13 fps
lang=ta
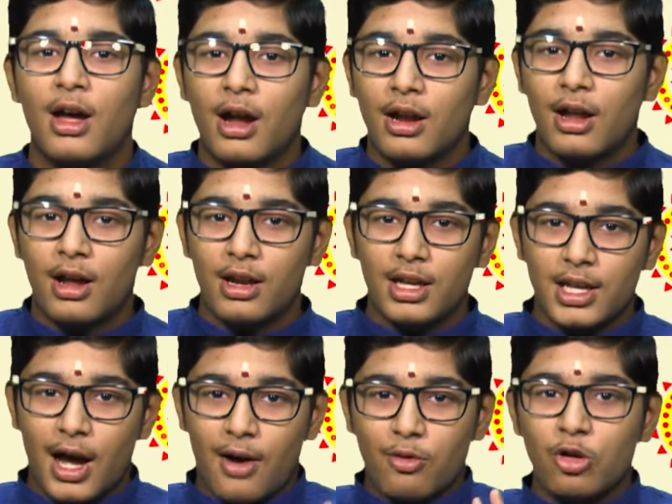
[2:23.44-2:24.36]
அதனால்
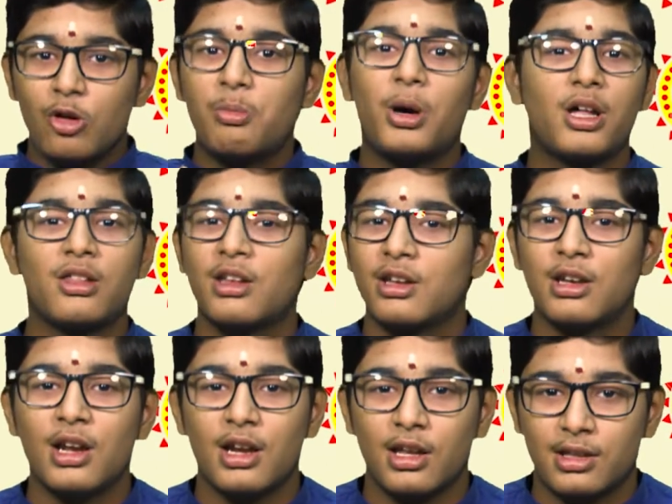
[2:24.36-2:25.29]
அவ்வளோ
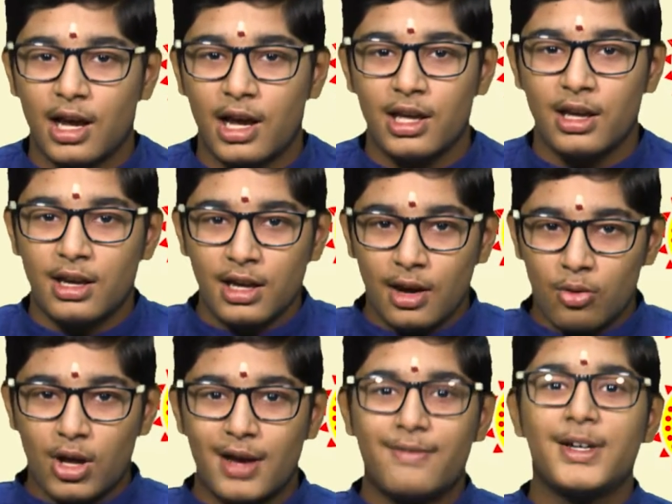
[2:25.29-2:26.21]
பாசன்றது அந்த தாய்க்கு
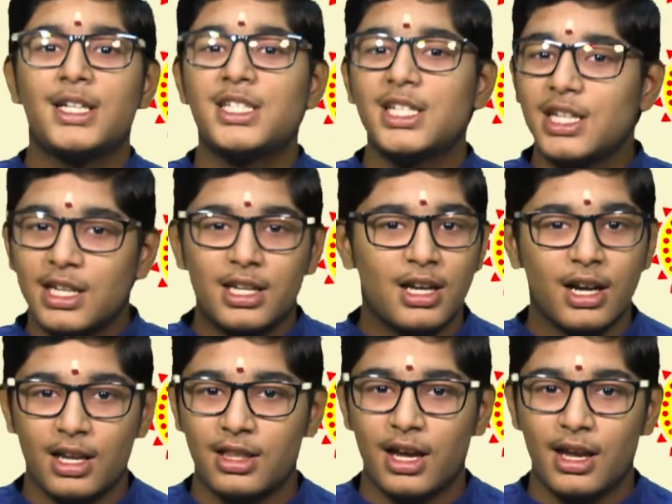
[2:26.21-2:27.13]
அவ்வளோ அஃபெக்ஷன்ன்றது
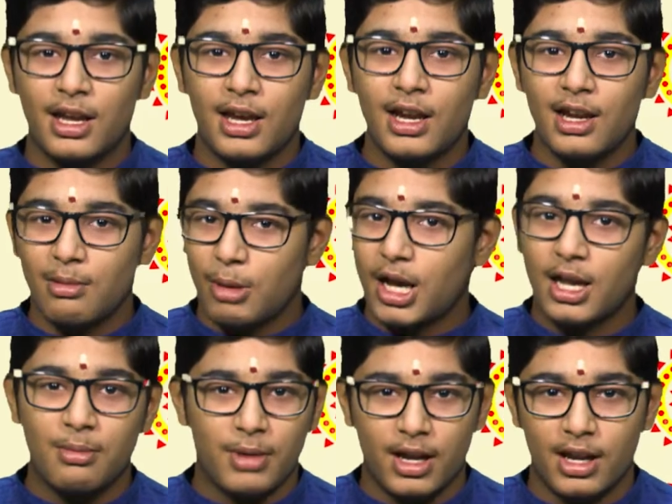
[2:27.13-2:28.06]
அந்த தாய்க்கு அந்த
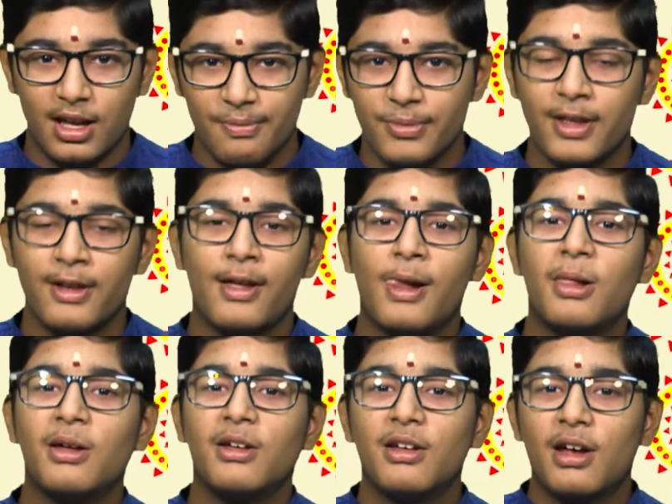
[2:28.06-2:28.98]
மகன் மேலே
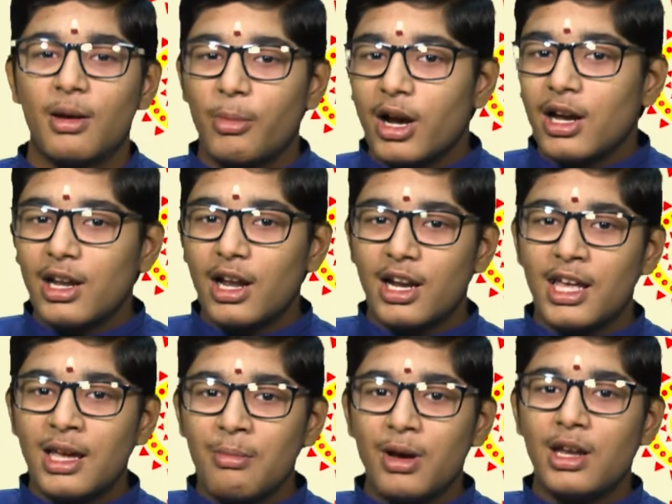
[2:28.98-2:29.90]
மகன்
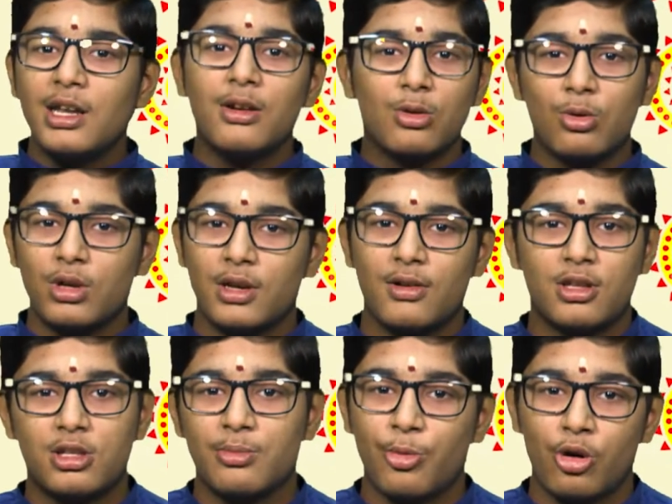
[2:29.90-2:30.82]
அதே மாதிரி தூக்கி
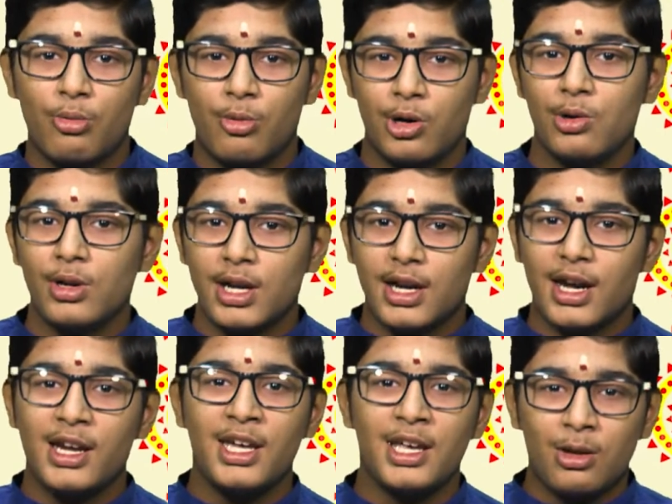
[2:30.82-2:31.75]
வச்சுட்டு போகும்போது ஒரு
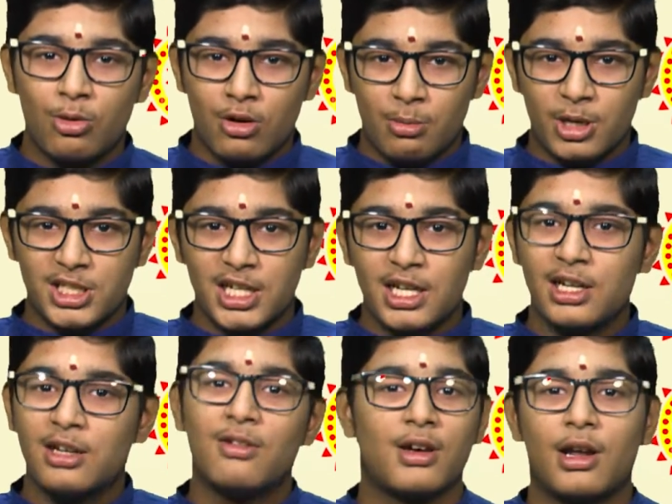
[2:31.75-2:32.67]
கடைக்கு ஒரு
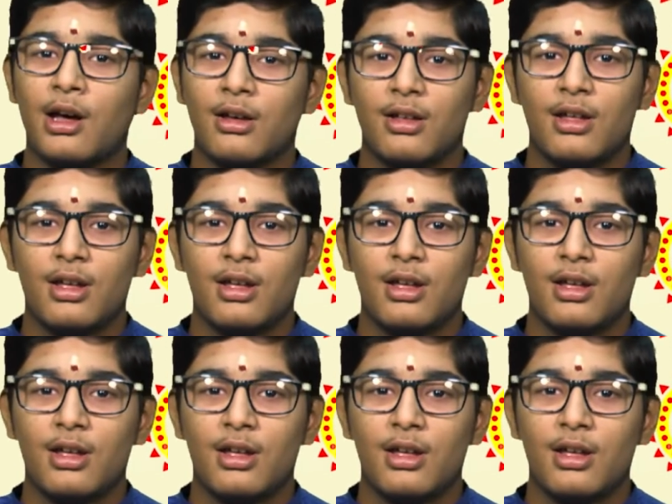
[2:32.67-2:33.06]
பஜாருக்கு வரா